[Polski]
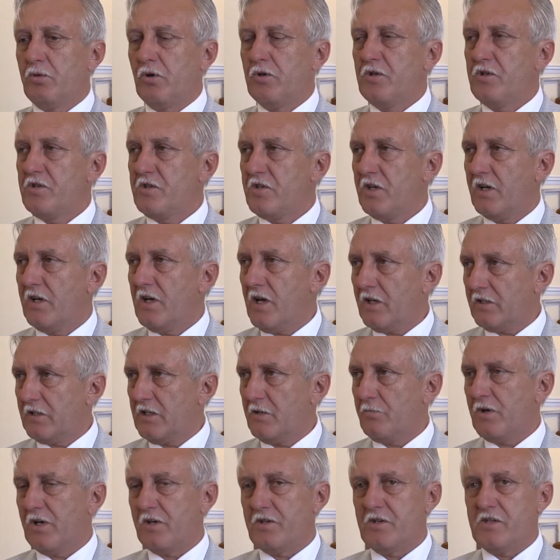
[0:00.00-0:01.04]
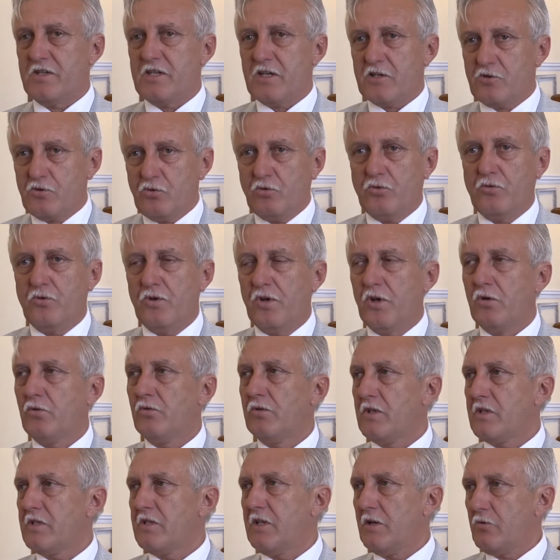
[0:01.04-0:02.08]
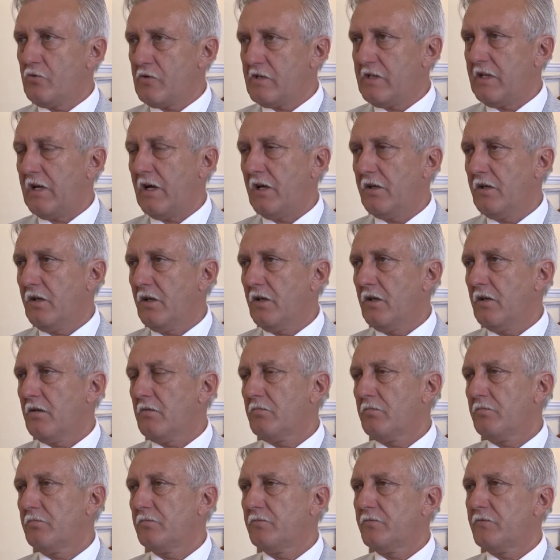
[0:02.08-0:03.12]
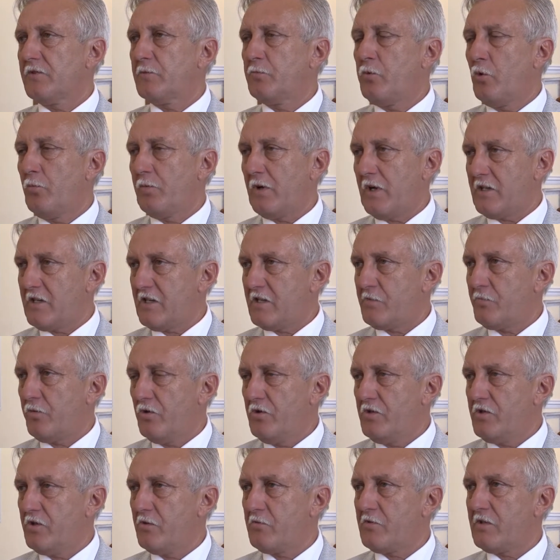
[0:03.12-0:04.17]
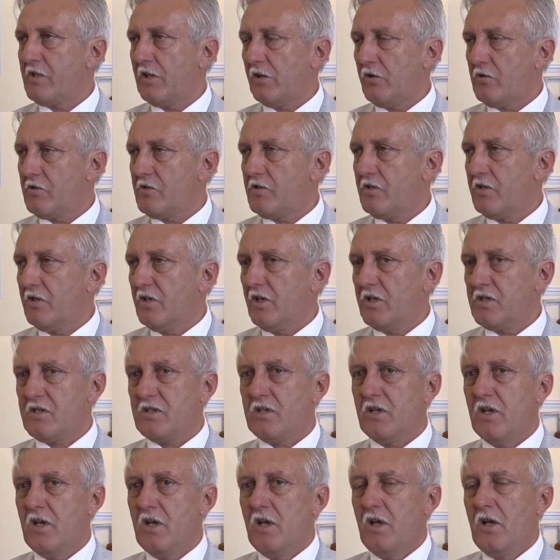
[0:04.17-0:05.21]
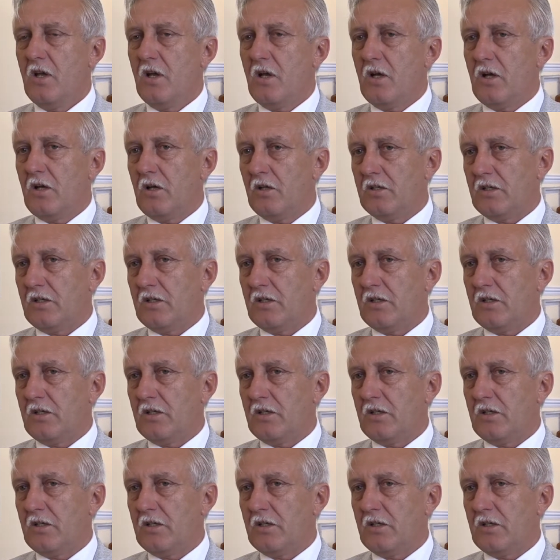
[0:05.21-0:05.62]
Policja jak najbardziej zasługuje u nas na uznanie. Współpraca z policją starosty jest e,